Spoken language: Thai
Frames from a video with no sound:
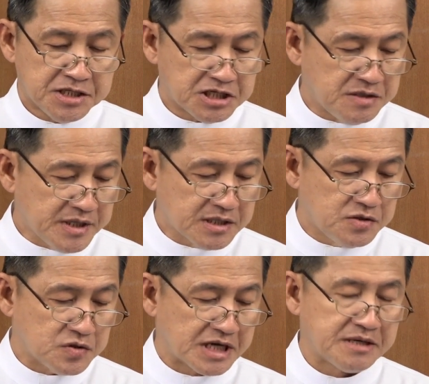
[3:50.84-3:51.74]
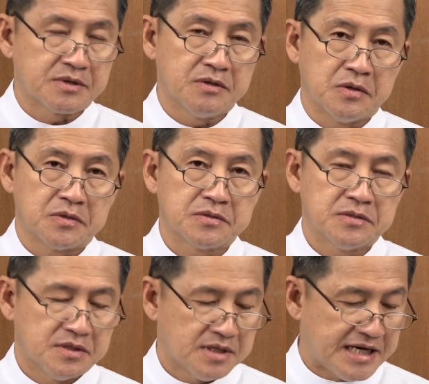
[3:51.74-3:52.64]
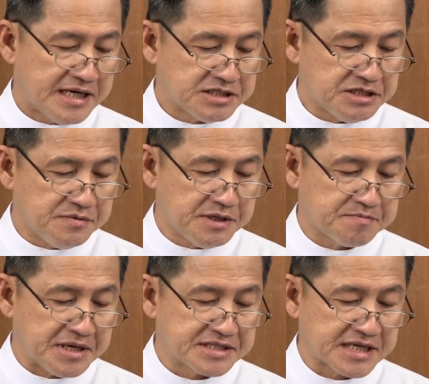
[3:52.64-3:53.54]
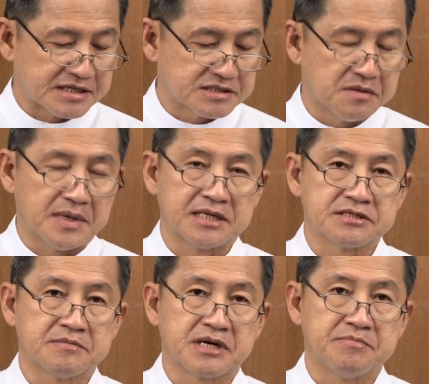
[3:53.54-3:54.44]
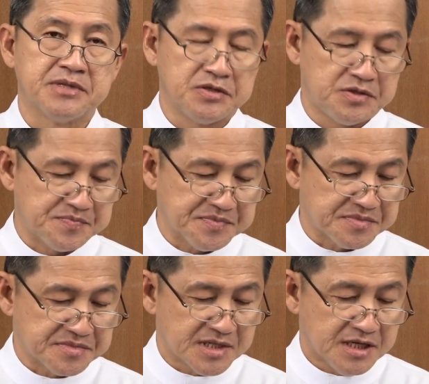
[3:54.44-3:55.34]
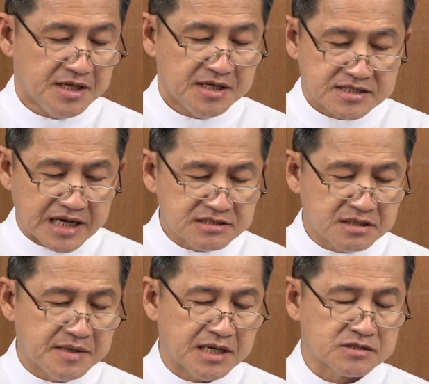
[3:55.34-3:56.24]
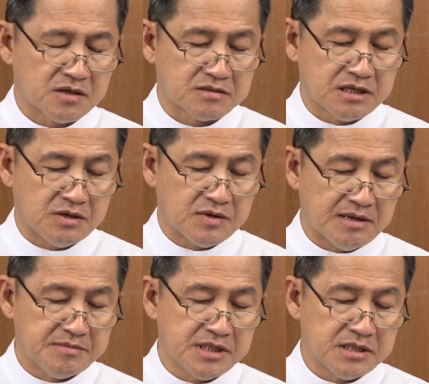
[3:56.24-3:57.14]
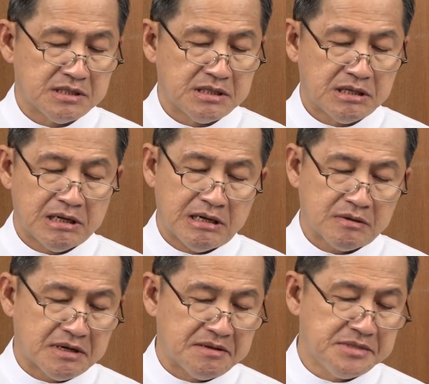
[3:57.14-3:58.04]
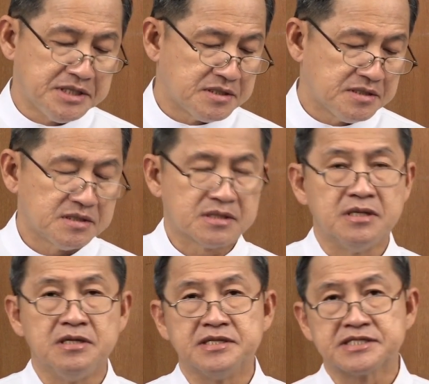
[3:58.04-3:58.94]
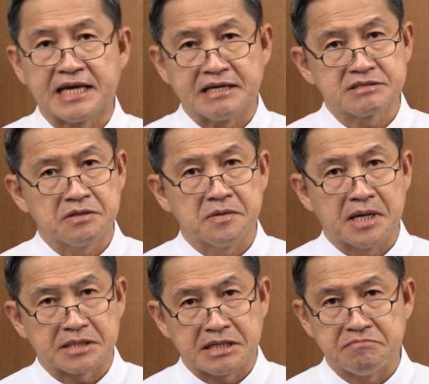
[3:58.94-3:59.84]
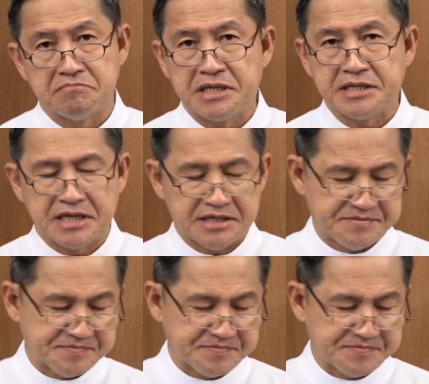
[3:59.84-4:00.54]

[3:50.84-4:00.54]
ชีวิตอยู่ในพระองค์และชีวิตเป็นแสงสว่างสำหรับมนุษย์ แสงสว่างส่องในความมืดและความมืดกืนแสงสว่างนั้นไม่ได้